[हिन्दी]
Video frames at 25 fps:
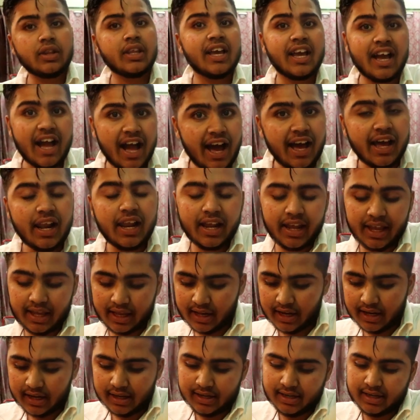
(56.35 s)
दिखा रहे
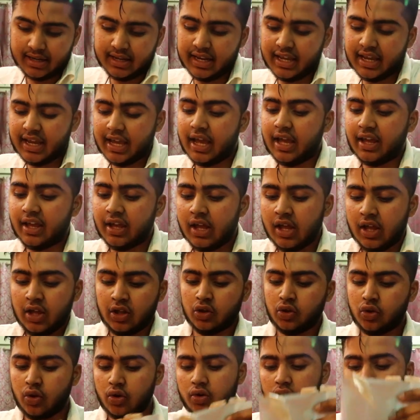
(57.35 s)
हैं ठीक
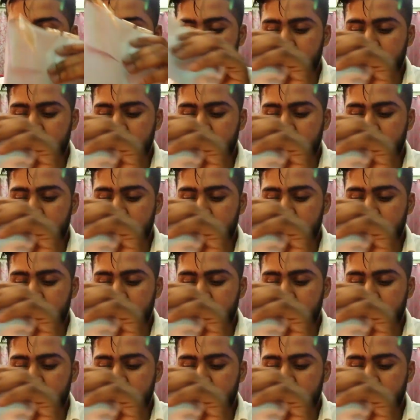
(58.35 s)
है तो